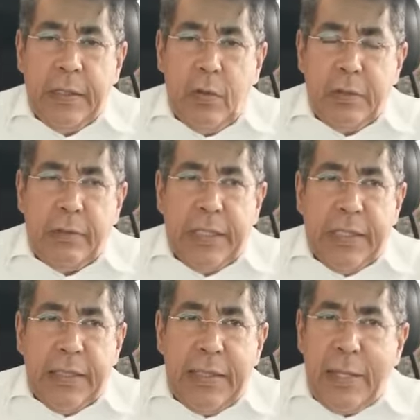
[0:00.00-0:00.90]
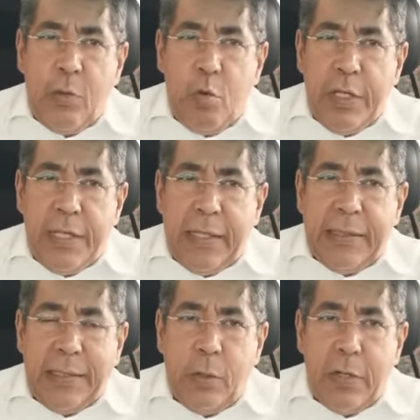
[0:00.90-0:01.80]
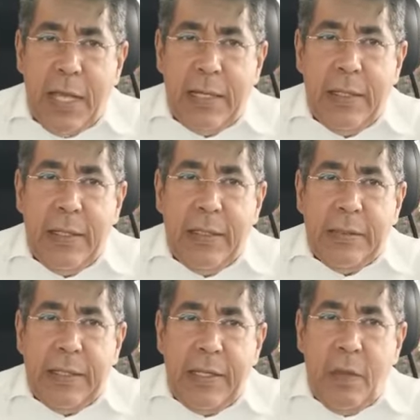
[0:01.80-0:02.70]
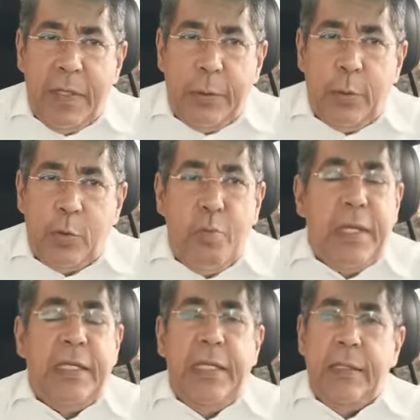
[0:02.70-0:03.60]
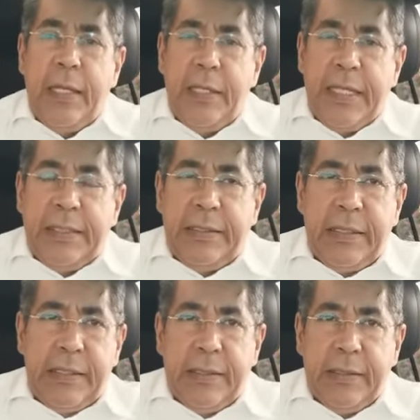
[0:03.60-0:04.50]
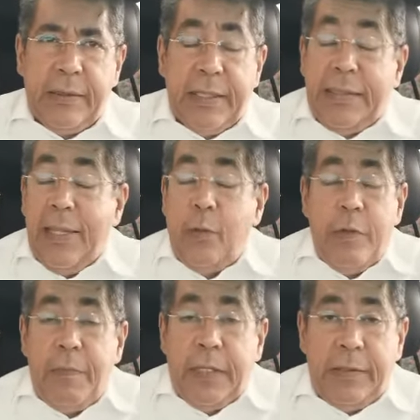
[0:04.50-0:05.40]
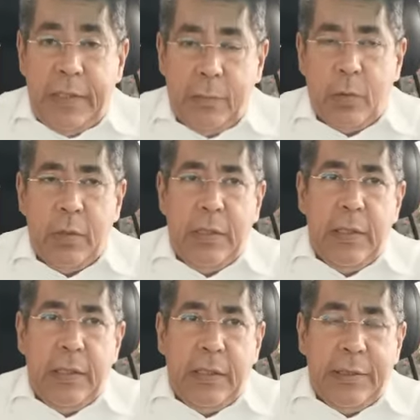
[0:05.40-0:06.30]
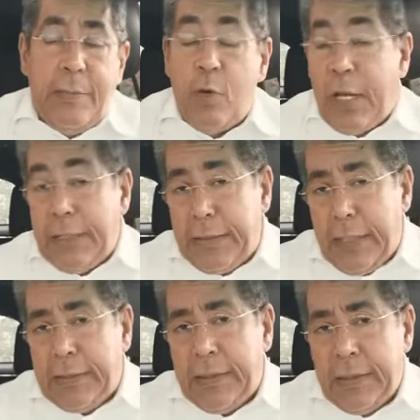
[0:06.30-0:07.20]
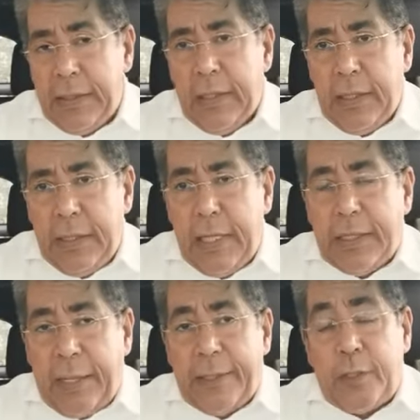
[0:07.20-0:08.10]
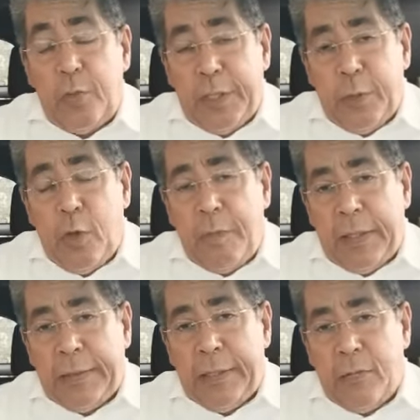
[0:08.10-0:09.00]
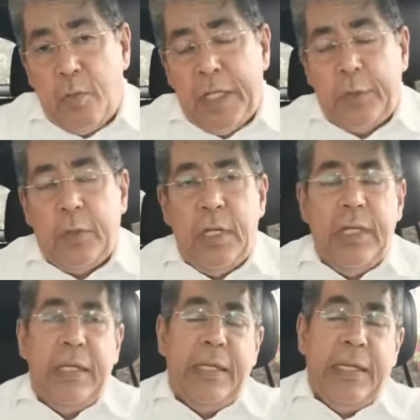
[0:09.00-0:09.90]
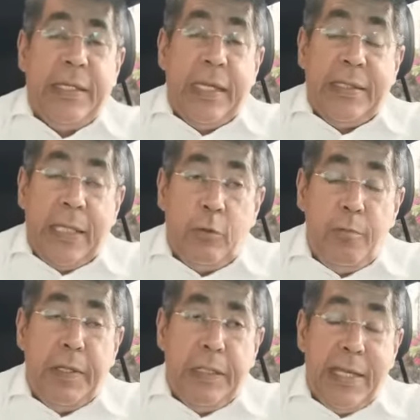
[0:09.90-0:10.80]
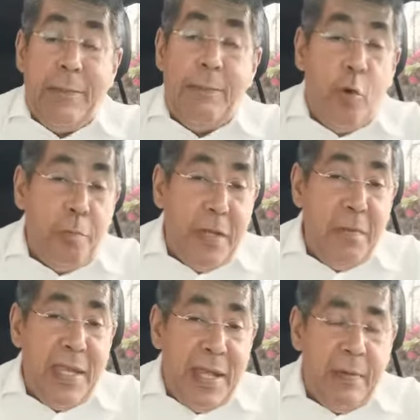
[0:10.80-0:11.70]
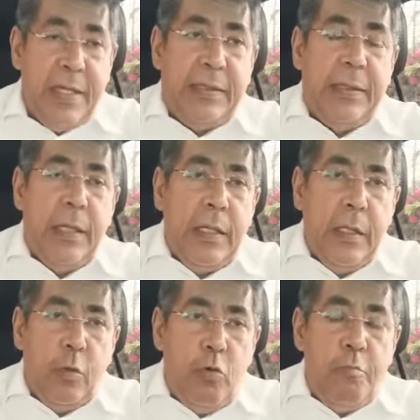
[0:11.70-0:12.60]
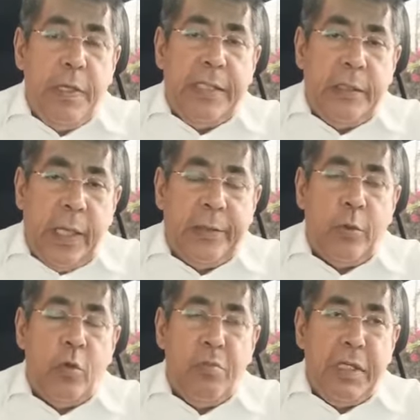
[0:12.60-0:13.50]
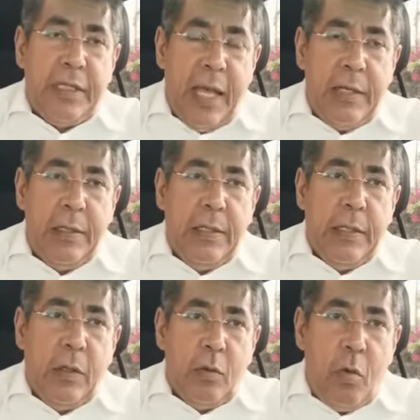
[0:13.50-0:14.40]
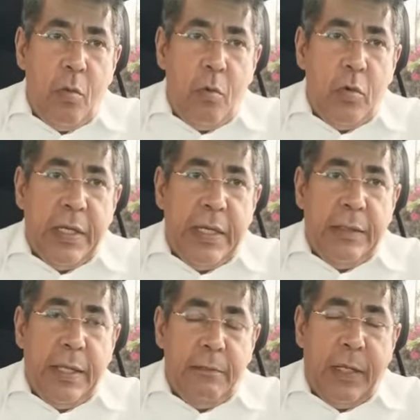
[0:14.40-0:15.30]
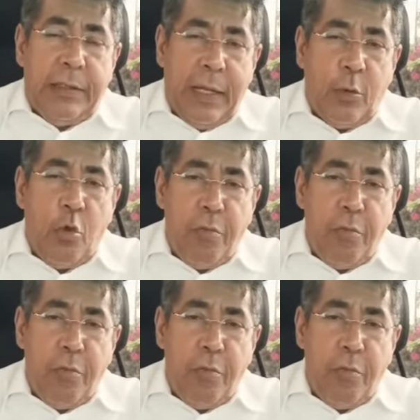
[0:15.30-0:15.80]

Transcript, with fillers: con que la comunidad nacional se haya visto sumergida en este estado depresivo desmoralizante en el que se sometió a partir del momento en que se suspendieran por primera vez un proceso comicial como el del pasado